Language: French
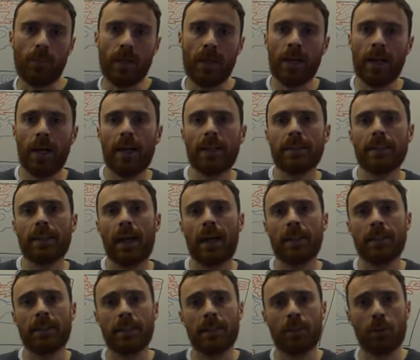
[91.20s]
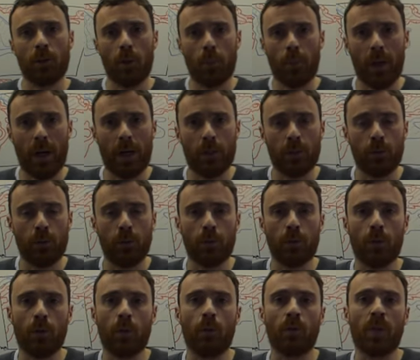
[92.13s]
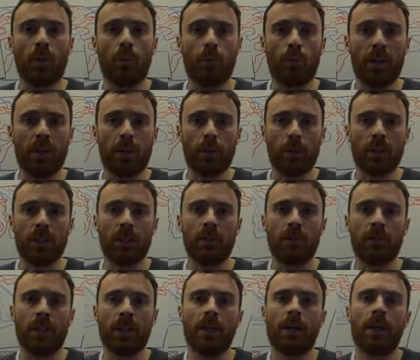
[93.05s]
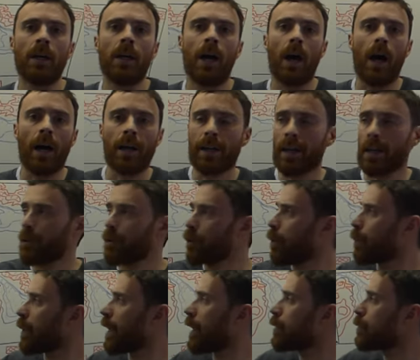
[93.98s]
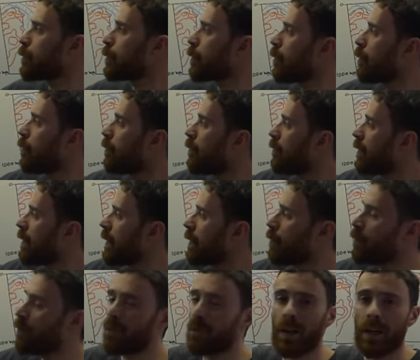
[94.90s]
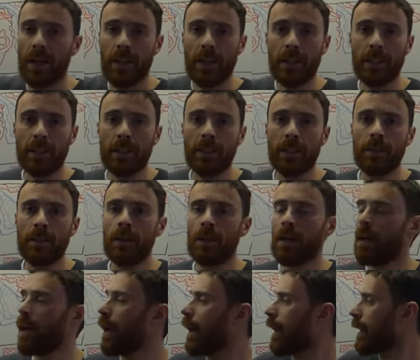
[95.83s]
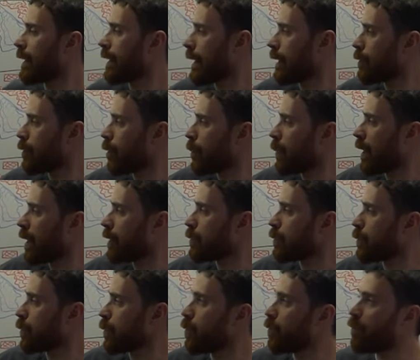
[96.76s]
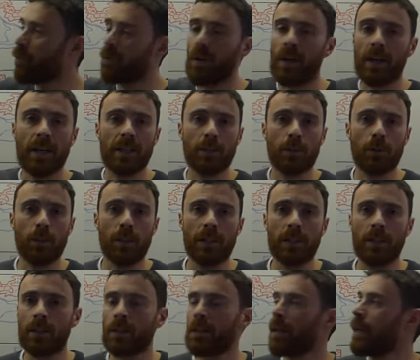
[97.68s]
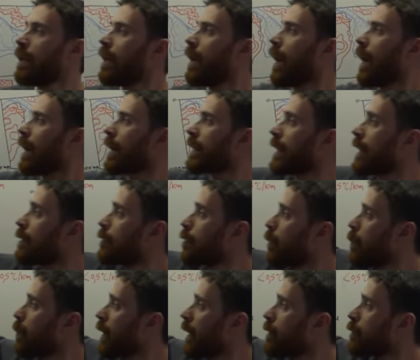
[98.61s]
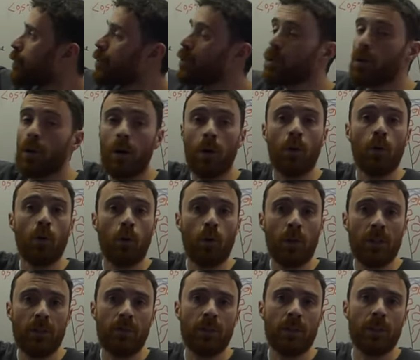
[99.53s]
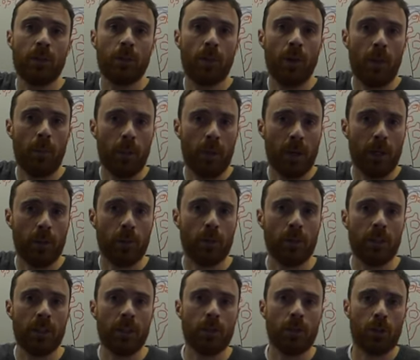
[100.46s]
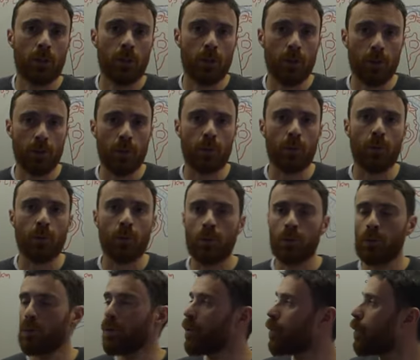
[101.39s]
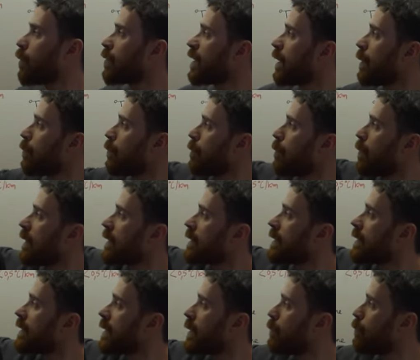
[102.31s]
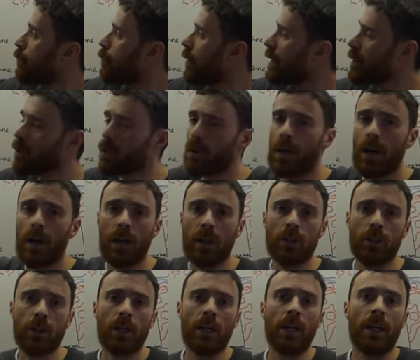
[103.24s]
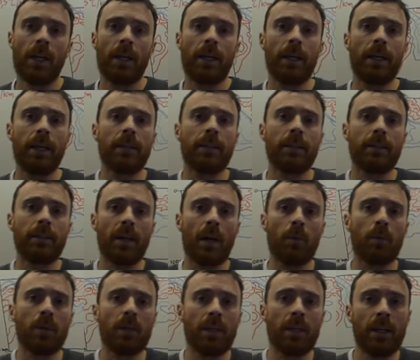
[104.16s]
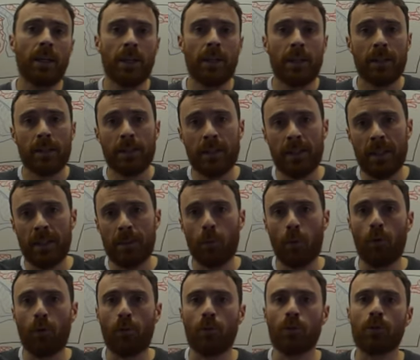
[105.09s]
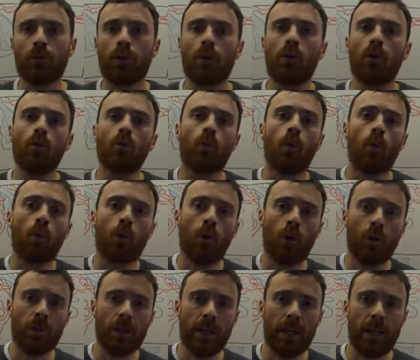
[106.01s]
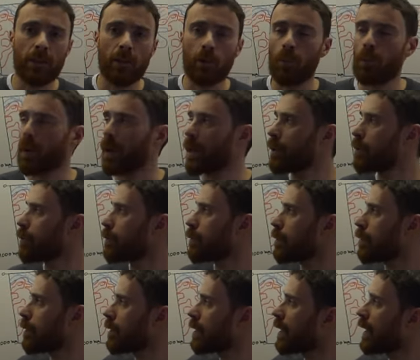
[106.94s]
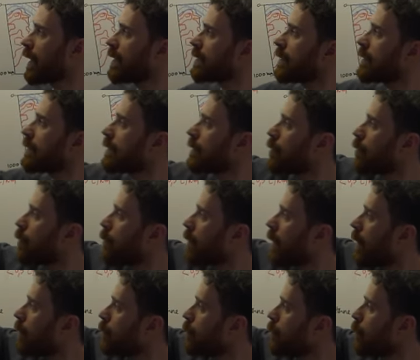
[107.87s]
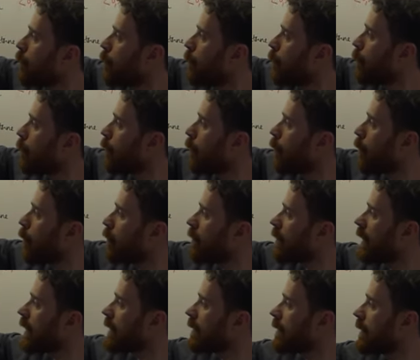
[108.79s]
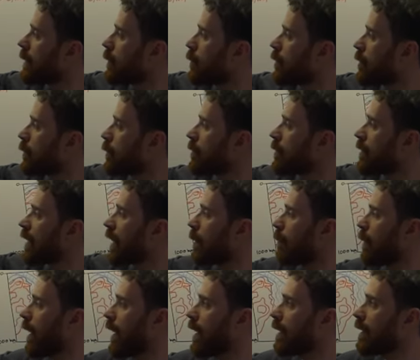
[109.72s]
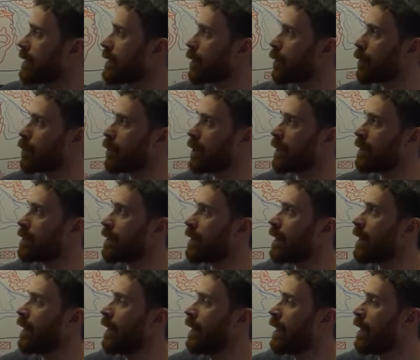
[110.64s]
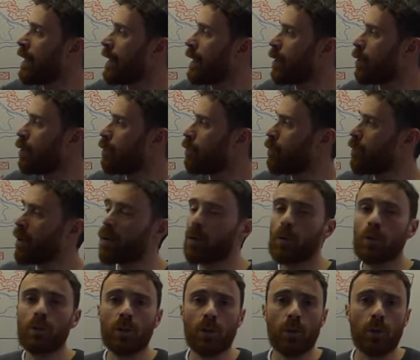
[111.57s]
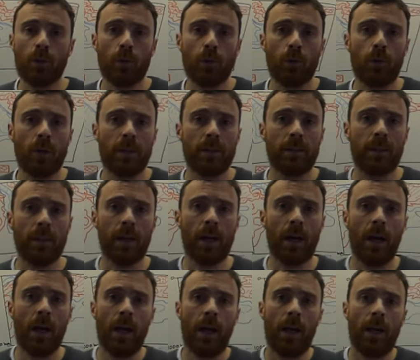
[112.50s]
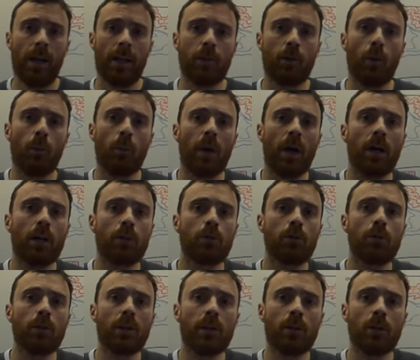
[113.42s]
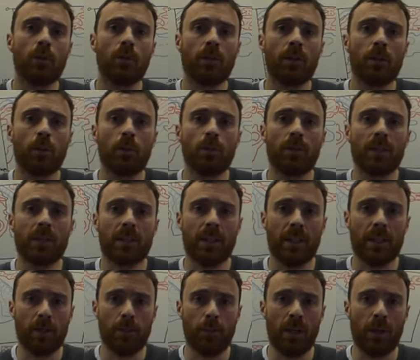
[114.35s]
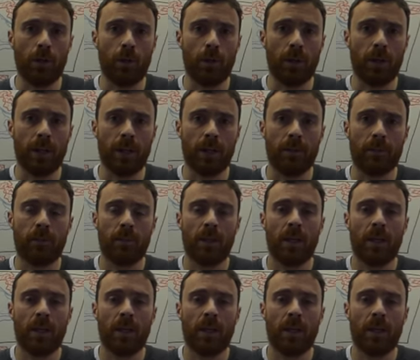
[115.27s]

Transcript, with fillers: grâce à ces températures qu'on a pu identifier, à quelle température le fer, est liquide, à quelle température le fer est solide, à quelle température l'olivine de la péridotite change de structure, on a pu placer des points d'ancrage et déterminer des profondeurs où on connaît la température. Grâce à ces températures, on peut retracer le géotherme à l'intérieur de la Terre et on voit qu'au centre de la Terre, la température est d'environ 5000 degrés.